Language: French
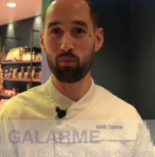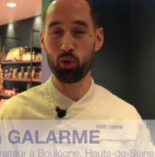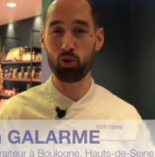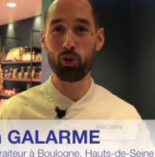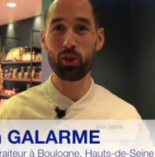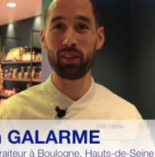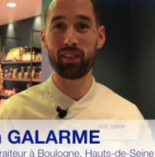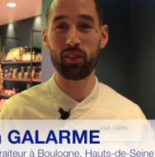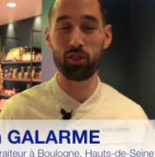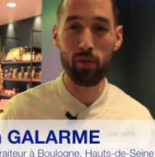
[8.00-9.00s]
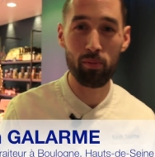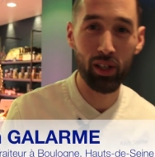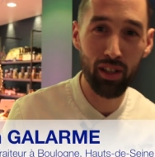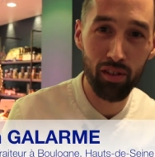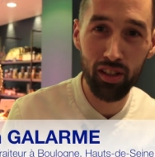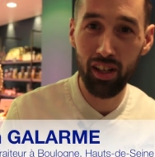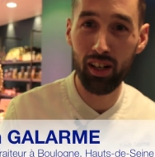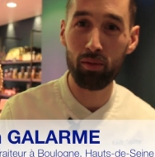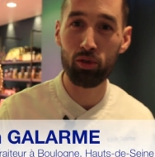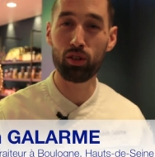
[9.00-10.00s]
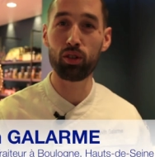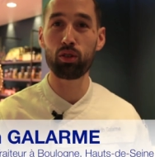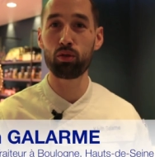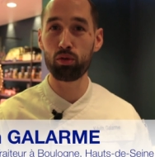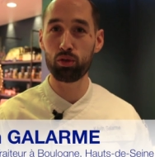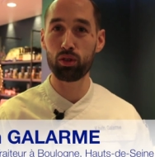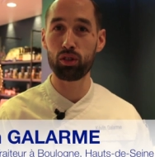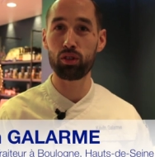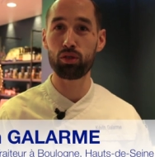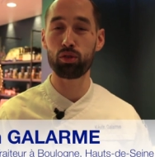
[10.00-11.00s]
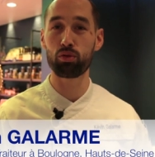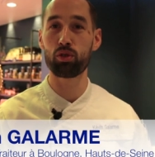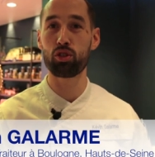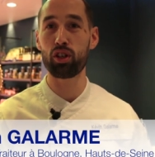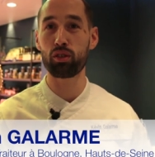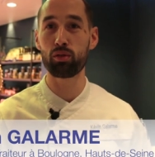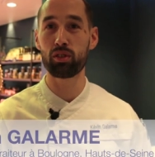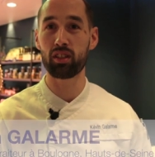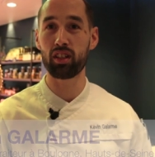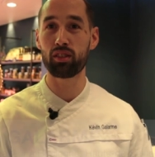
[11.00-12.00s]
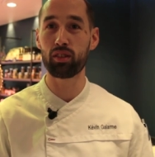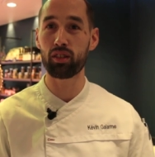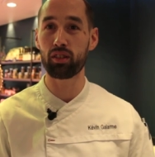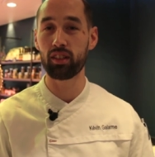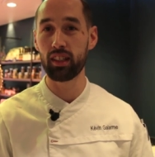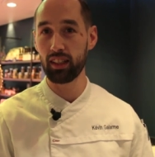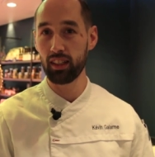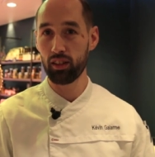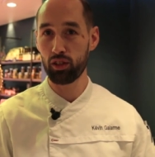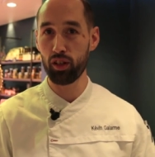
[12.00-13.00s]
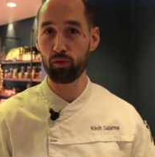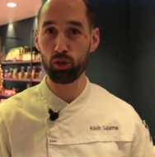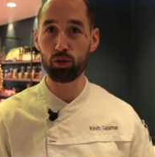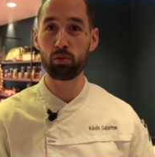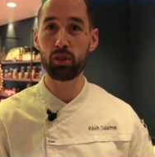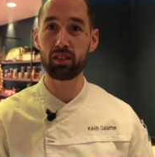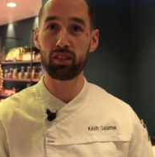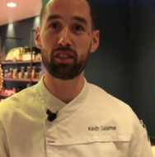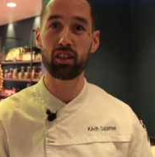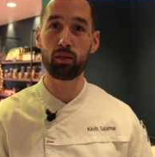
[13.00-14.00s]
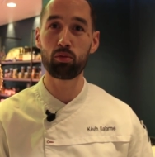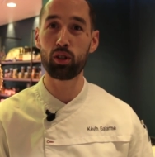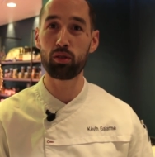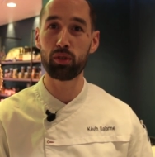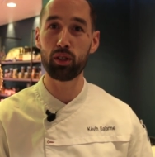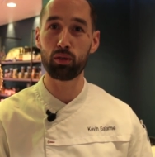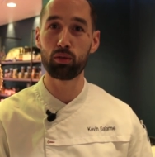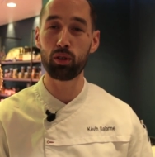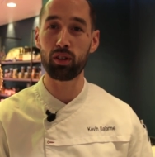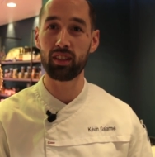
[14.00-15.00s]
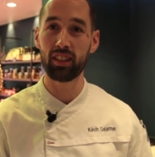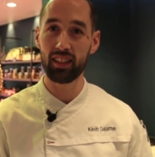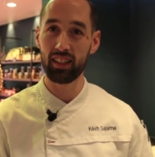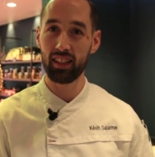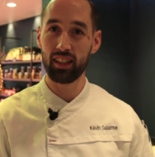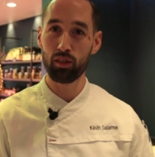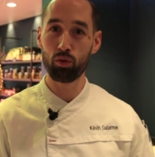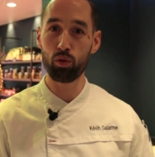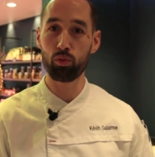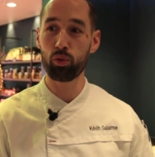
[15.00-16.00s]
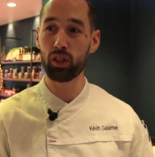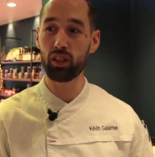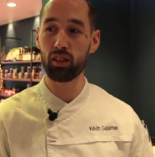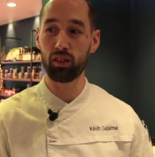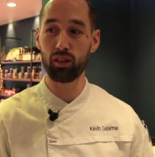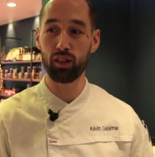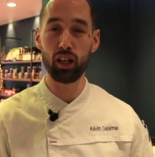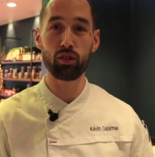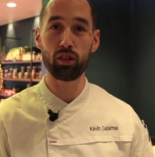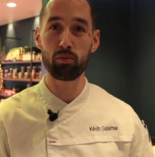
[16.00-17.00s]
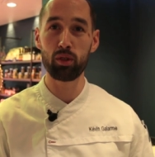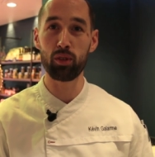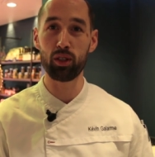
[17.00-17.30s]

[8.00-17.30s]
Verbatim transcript: Bonjour, je m'appelle Kevin Gallarme, j'ai 32 ans, je suis charcutier traiteur, chef d'entreprise installé à Boulogne-Billancourt depuis euh, un an et demi